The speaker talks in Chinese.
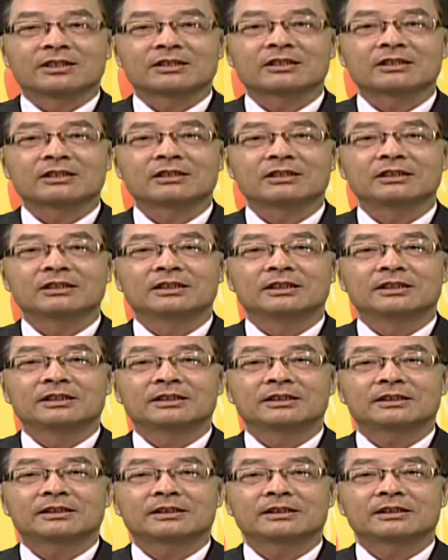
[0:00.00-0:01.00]
师，
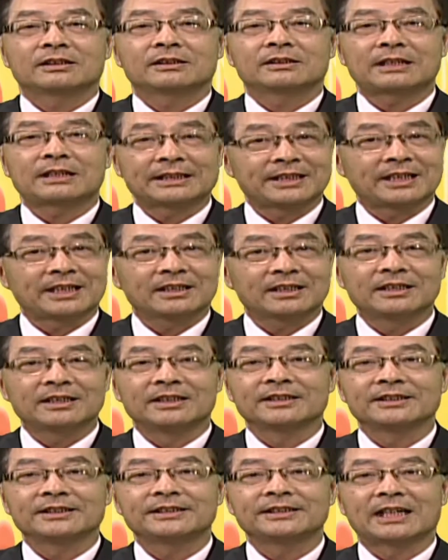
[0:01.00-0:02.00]
大家可
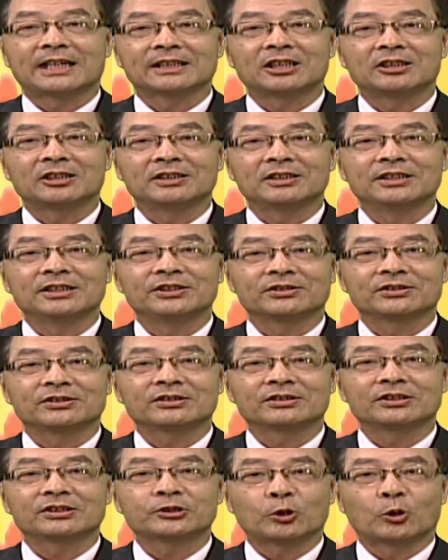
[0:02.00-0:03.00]
能想到的就
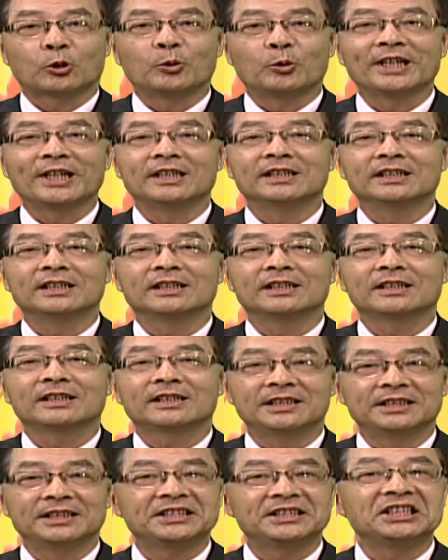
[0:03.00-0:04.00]
是所谓的
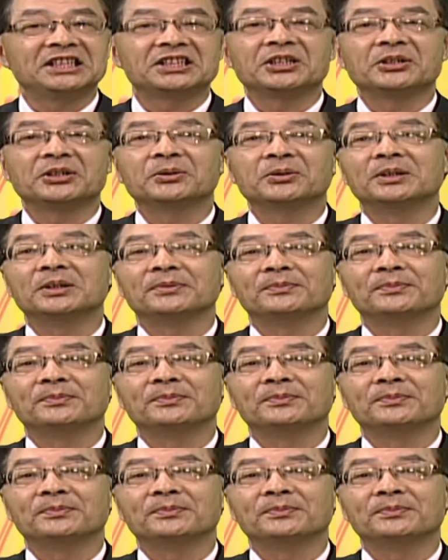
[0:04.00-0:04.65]
科技新贵。